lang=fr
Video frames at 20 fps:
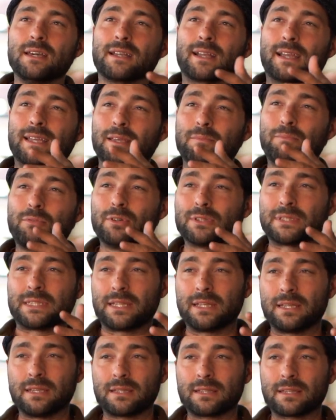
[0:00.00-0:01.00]
qui a des
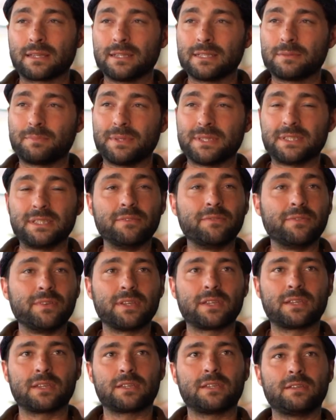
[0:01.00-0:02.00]
procédés très
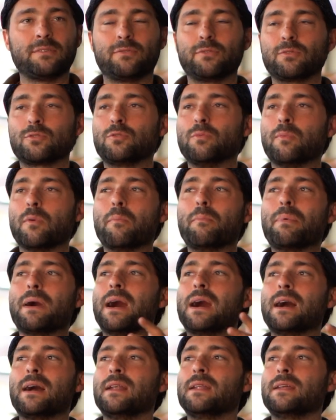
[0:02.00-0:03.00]
spécifiques qui font que tu ne peux
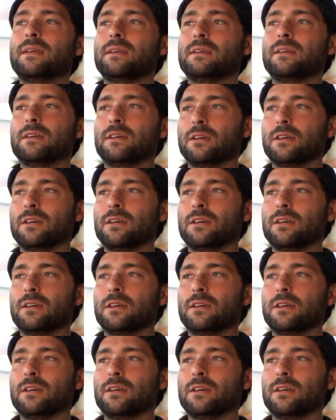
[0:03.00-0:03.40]
pas aller